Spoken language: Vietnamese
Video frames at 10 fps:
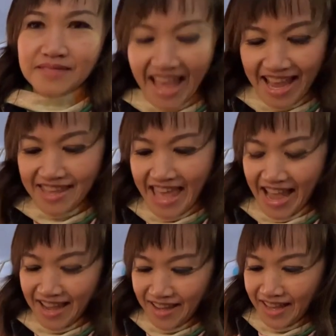à
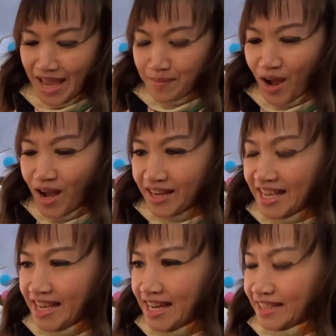dạ em có
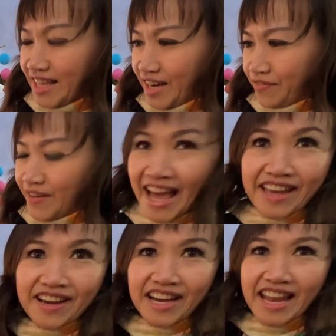cái tờ
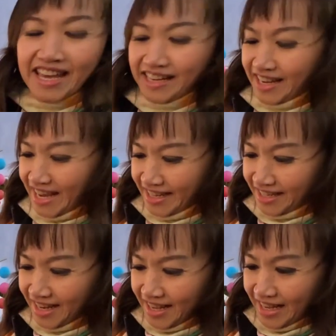flyer ở đây nè anh
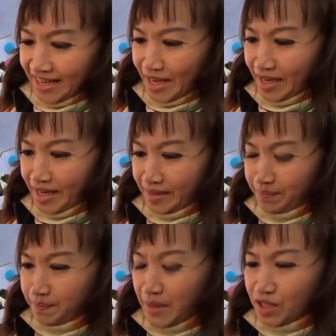là
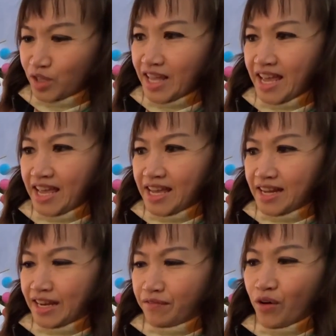mình có thể
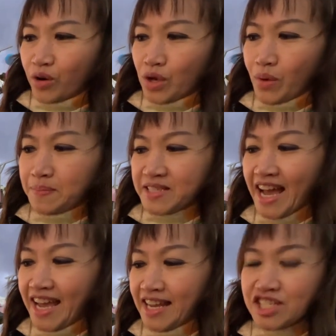là vô cái
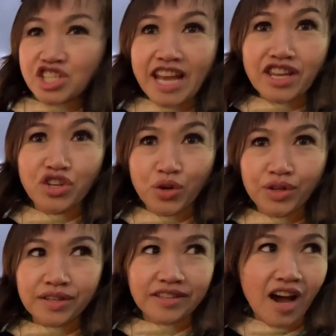website là
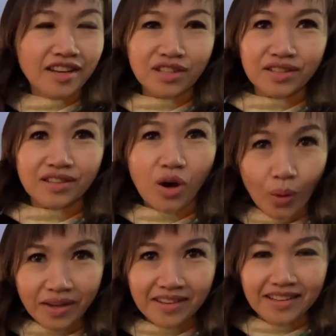
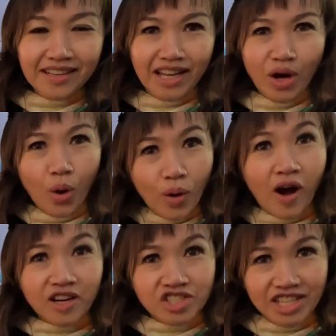shenyun.org là
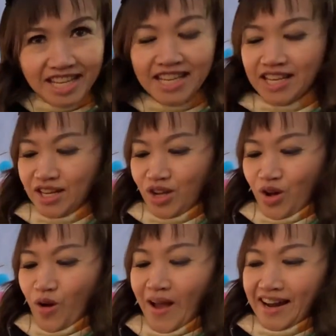org
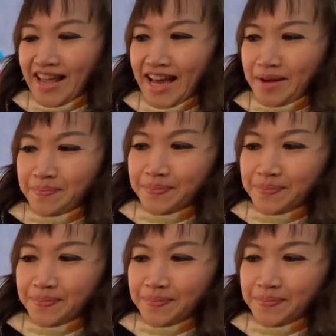hoặc là